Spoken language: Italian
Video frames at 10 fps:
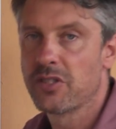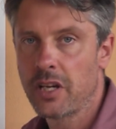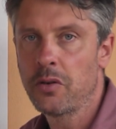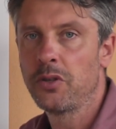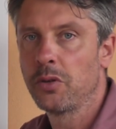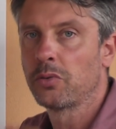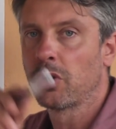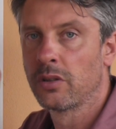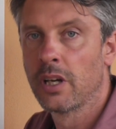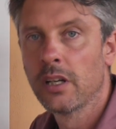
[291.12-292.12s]
0
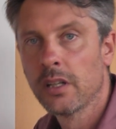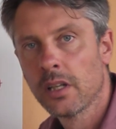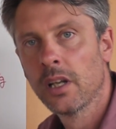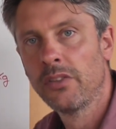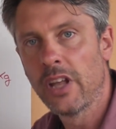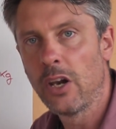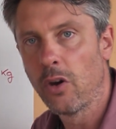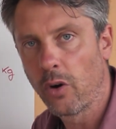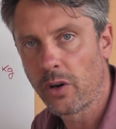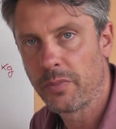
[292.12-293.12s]
newton
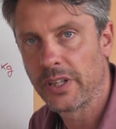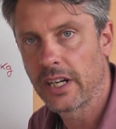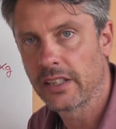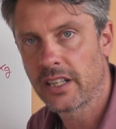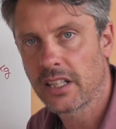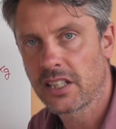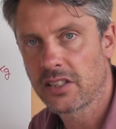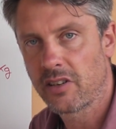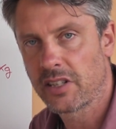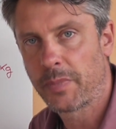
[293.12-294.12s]
nell'orbita della
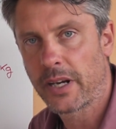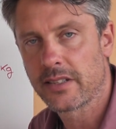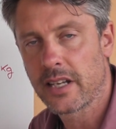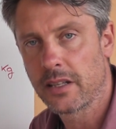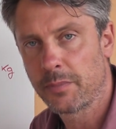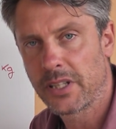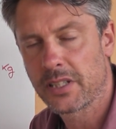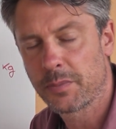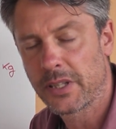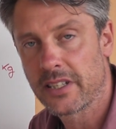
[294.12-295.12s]
Stazione Spazia
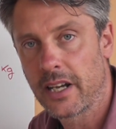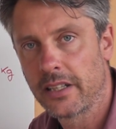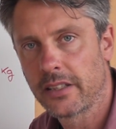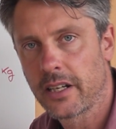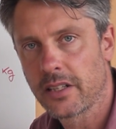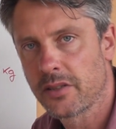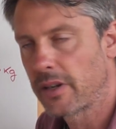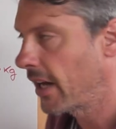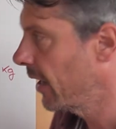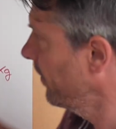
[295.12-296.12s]
Spaziale
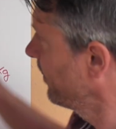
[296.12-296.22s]
Internazionale.